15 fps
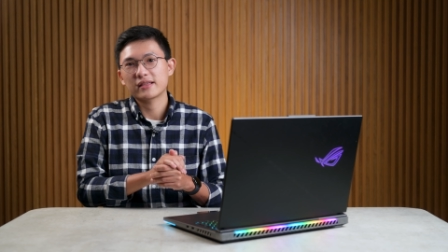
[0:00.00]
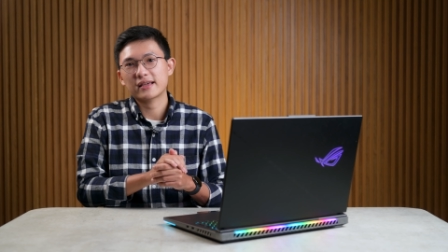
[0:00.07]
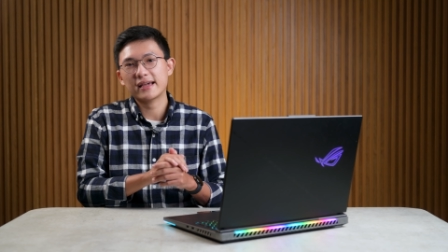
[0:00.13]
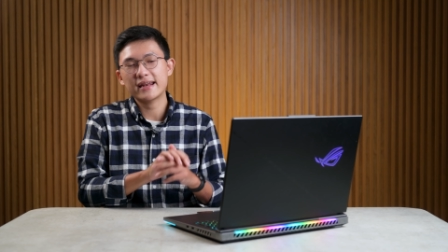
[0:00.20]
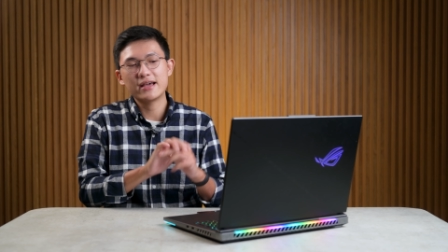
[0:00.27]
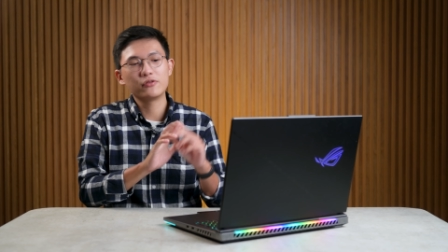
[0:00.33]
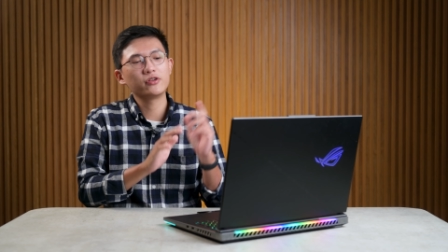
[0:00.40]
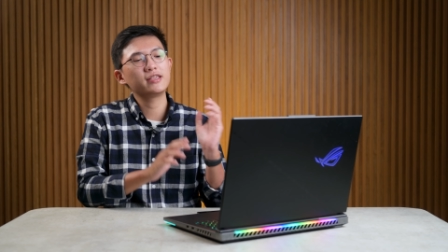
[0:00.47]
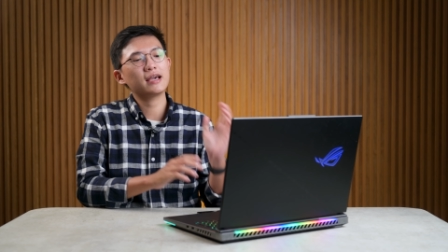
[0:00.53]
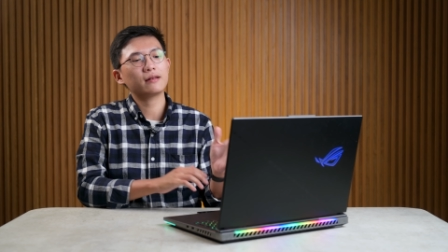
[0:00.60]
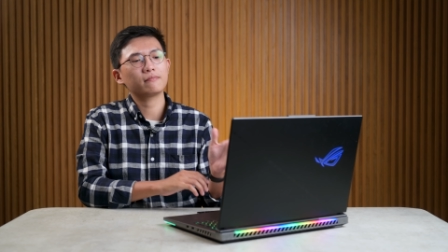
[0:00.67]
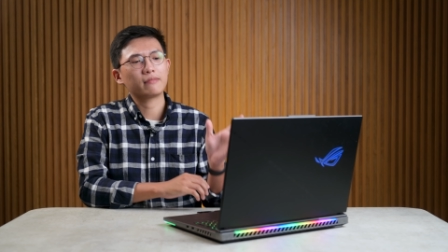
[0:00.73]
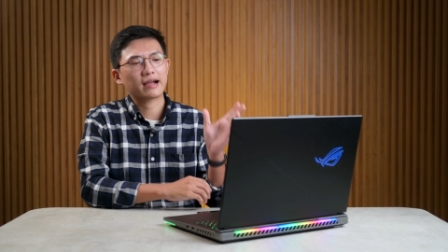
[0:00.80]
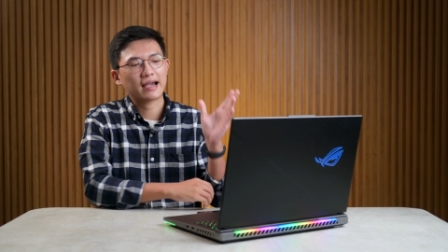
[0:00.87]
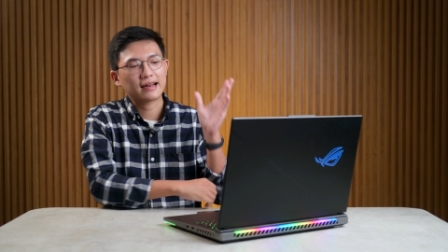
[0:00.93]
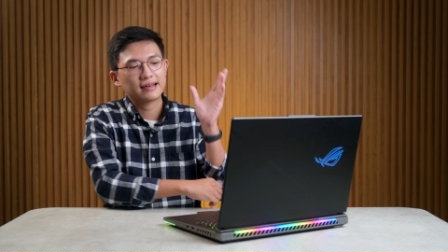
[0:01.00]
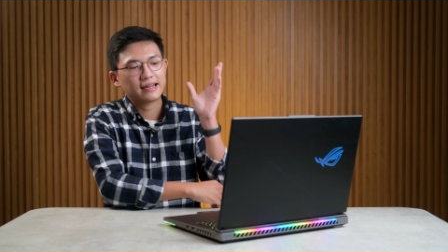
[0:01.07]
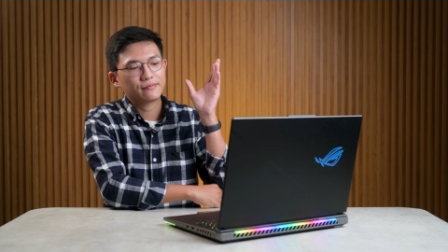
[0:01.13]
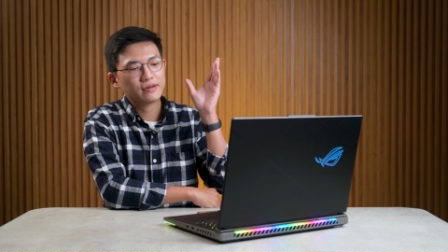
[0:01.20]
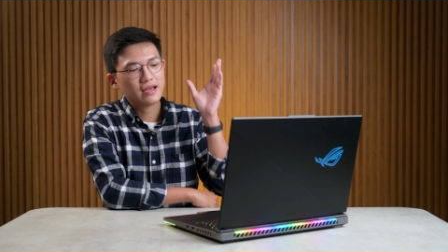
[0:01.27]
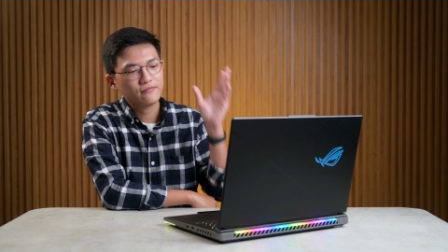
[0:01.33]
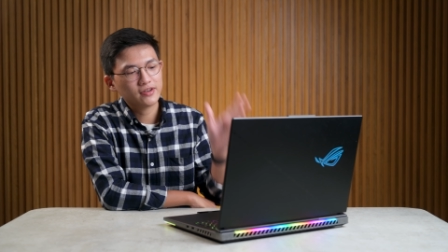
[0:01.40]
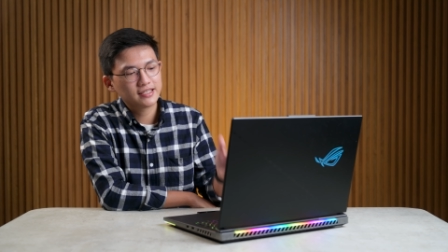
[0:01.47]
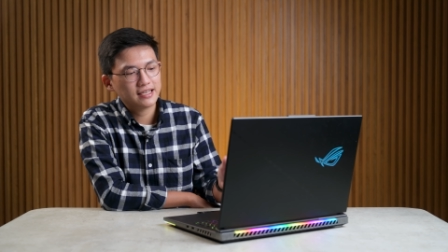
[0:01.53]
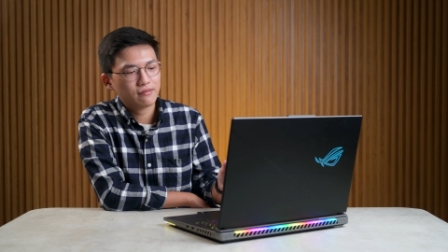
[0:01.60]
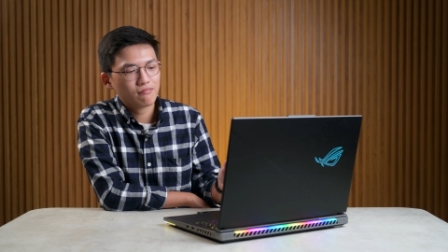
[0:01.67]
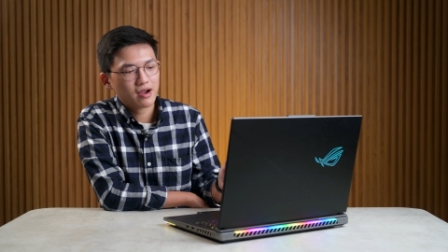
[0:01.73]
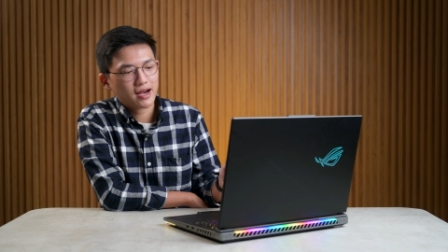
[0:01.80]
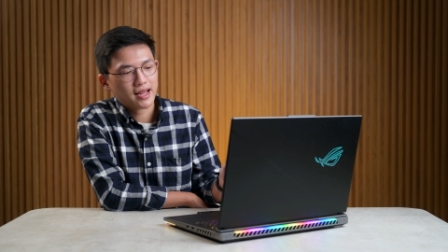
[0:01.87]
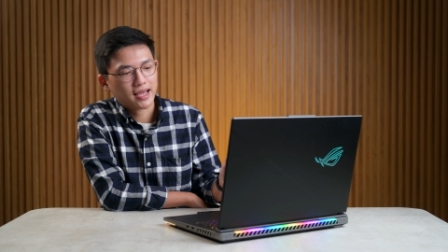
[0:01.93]
Cái điều duy nhất mà ngăn em đến với
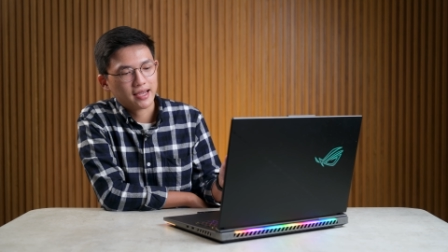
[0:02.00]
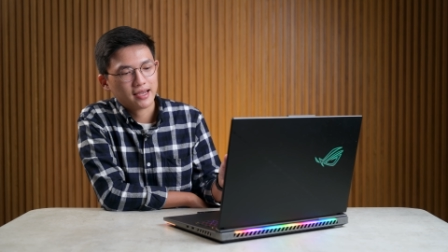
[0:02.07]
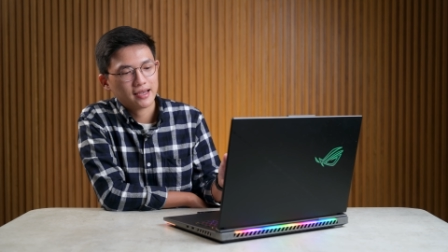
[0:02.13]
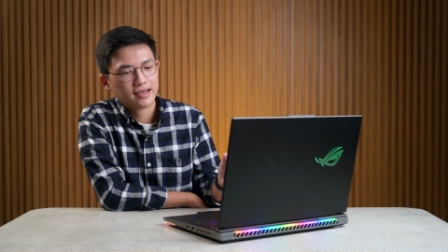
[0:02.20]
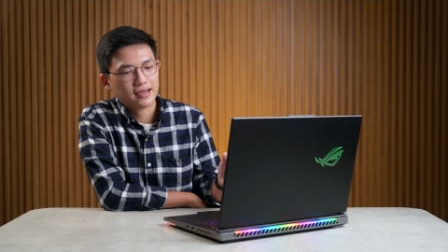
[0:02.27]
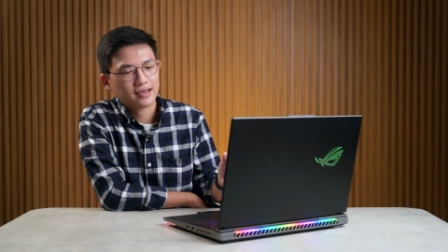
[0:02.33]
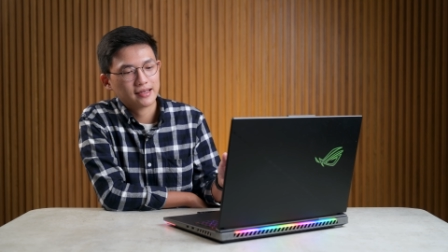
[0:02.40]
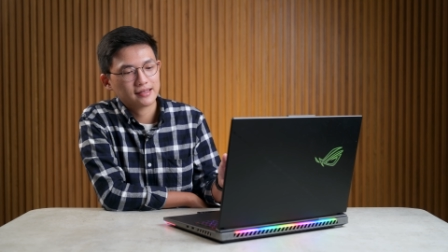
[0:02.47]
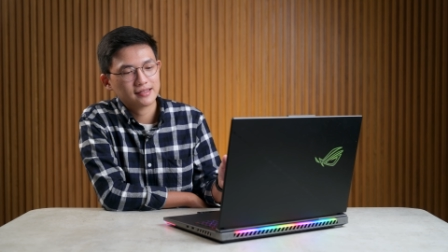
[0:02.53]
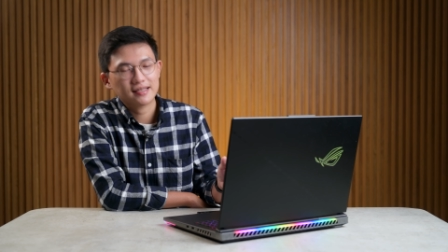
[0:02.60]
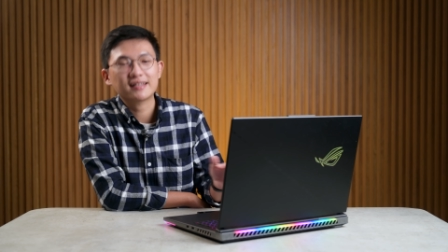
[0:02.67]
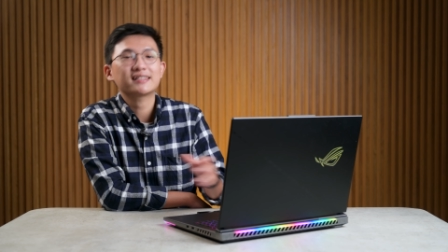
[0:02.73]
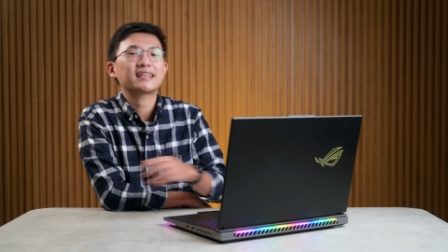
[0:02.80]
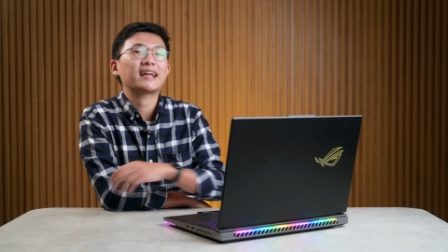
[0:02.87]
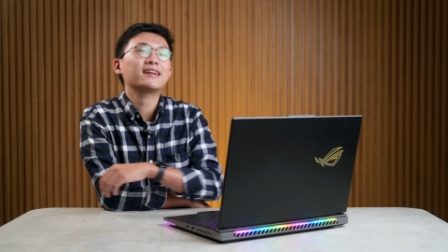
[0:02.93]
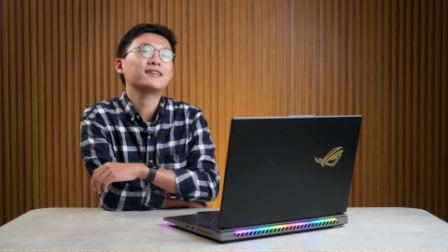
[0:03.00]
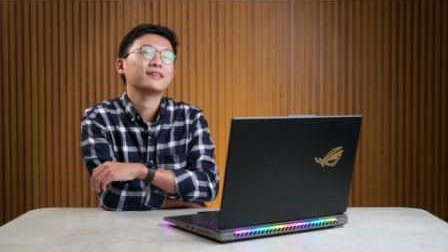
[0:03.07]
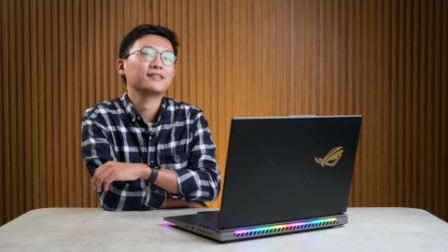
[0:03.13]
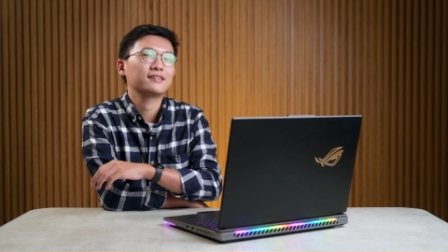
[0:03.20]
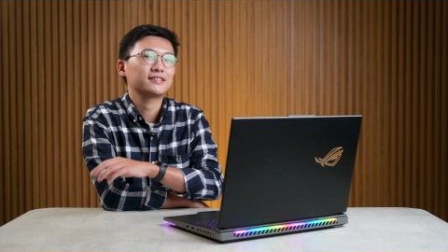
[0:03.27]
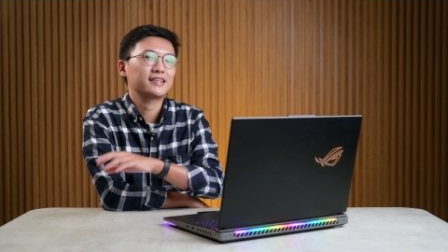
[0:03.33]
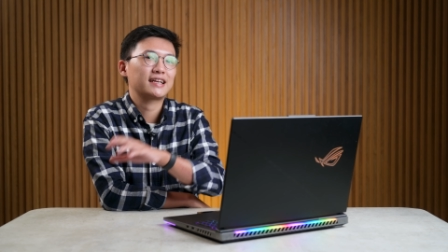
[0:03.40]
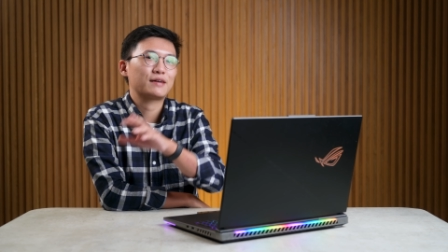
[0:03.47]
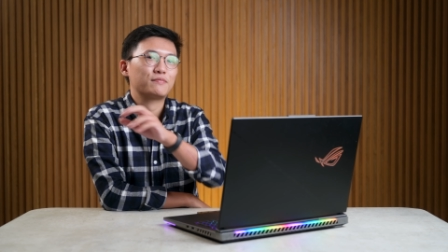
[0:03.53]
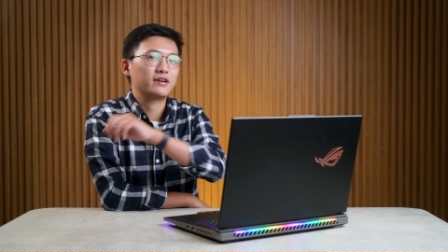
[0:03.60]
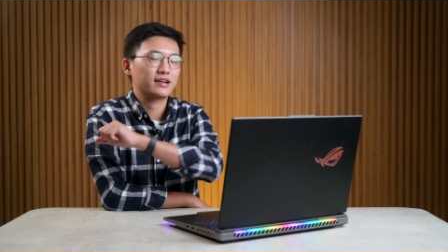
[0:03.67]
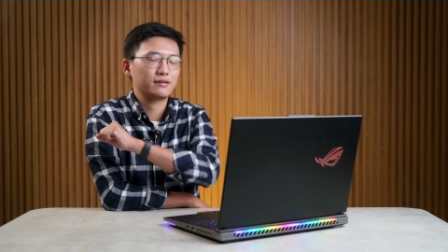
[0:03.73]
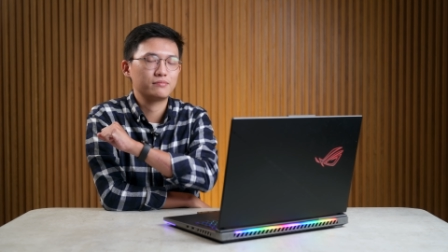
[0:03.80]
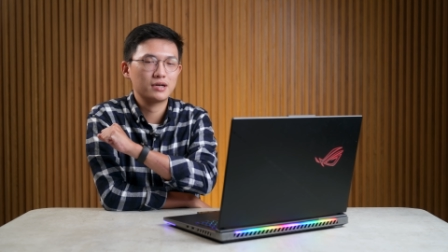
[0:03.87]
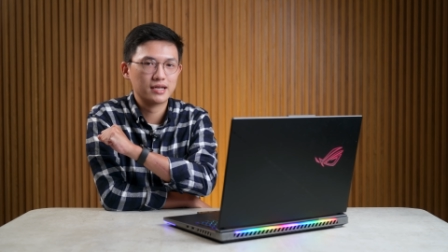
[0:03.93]
chiếc máy này chắc chắn rồi nó sẽ nằm ở
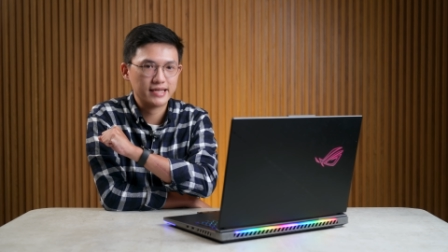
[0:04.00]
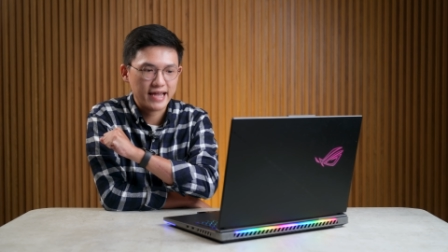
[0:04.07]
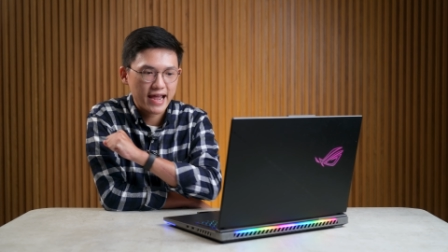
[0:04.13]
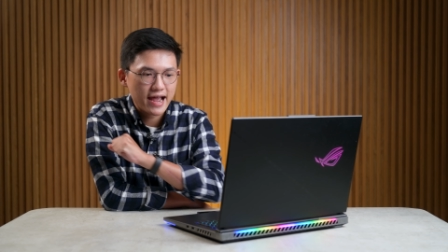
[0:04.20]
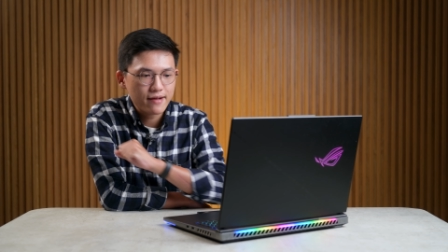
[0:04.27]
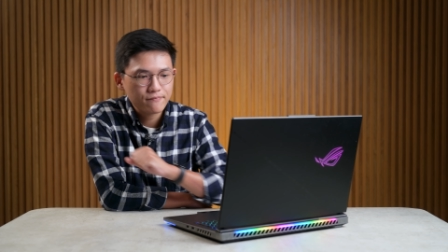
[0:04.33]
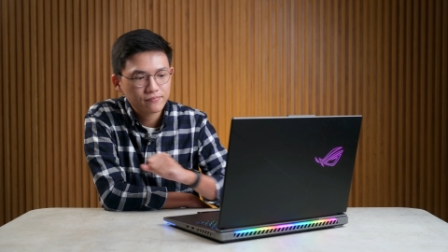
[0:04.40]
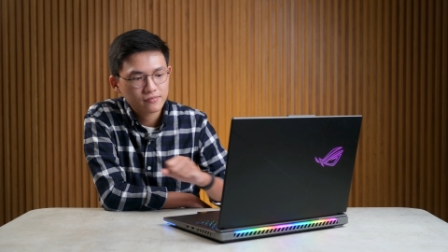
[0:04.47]
cái mức giá